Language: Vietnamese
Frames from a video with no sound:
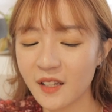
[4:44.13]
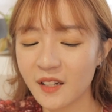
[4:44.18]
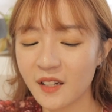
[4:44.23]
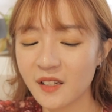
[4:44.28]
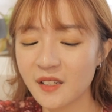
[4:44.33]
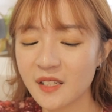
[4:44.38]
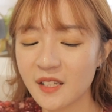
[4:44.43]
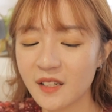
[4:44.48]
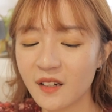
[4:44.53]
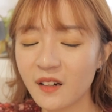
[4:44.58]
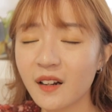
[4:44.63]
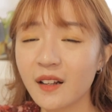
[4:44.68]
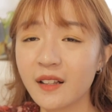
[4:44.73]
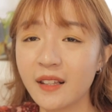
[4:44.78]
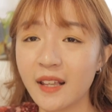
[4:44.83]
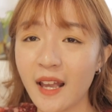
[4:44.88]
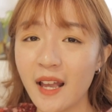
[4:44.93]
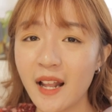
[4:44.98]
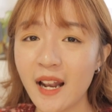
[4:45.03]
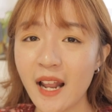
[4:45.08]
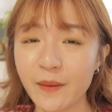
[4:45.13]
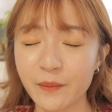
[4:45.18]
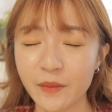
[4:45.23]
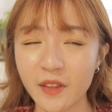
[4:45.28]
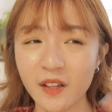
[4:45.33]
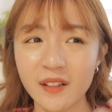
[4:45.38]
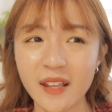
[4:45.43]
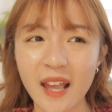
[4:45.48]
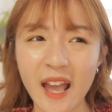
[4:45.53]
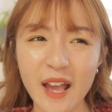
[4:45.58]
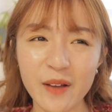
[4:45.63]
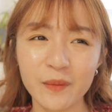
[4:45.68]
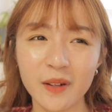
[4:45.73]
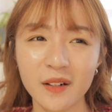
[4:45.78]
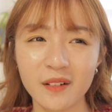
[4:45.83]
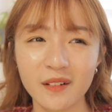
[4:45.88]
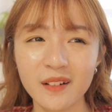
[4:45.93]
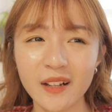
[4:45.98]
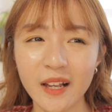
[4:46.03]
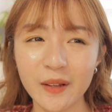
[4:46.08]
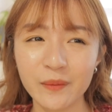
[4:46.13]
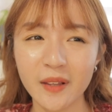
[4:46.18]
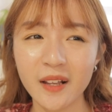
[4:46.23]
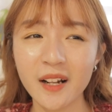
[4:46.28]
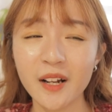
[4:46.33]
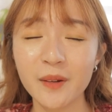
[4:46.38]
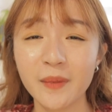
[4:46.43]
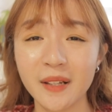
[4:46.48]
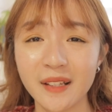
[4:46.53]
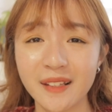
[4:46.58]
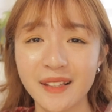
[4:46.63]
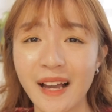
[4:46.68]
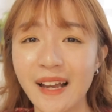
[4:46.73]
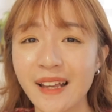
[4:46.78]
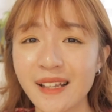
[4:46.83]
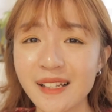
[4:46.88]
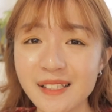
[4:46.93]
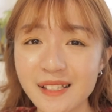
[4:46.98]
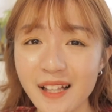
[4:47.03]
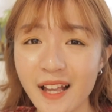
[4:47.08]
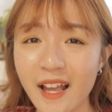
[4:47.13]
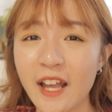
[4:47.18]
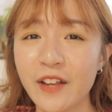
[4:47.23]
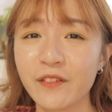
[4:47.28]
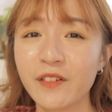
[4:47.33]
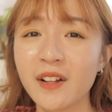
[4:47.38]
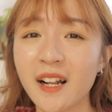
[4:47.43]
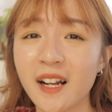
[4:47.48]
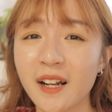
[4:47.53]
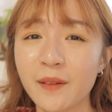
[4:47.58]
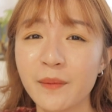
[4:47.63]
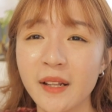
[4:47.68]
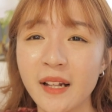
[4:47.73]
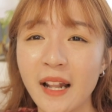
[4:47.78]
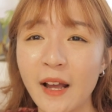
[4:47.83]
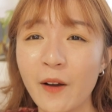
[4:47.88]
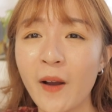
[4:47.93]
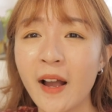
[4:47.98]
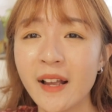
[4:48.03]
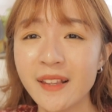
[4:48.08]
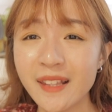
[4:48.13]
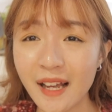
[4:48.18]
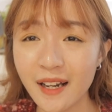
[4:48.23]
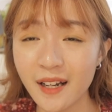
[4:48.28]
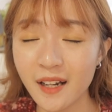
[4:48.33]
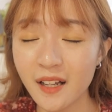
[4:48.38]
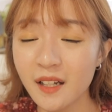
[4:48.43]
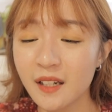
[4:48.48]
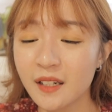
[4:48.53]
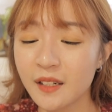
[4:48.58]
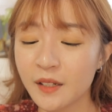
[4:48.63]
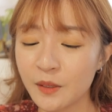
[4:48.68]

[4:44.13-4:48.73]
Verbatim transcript: thì nó sẽ rất là dễ làm cho da mình có cảm giác là bị chảy xệ với lại là bị lão hóa nhanh á.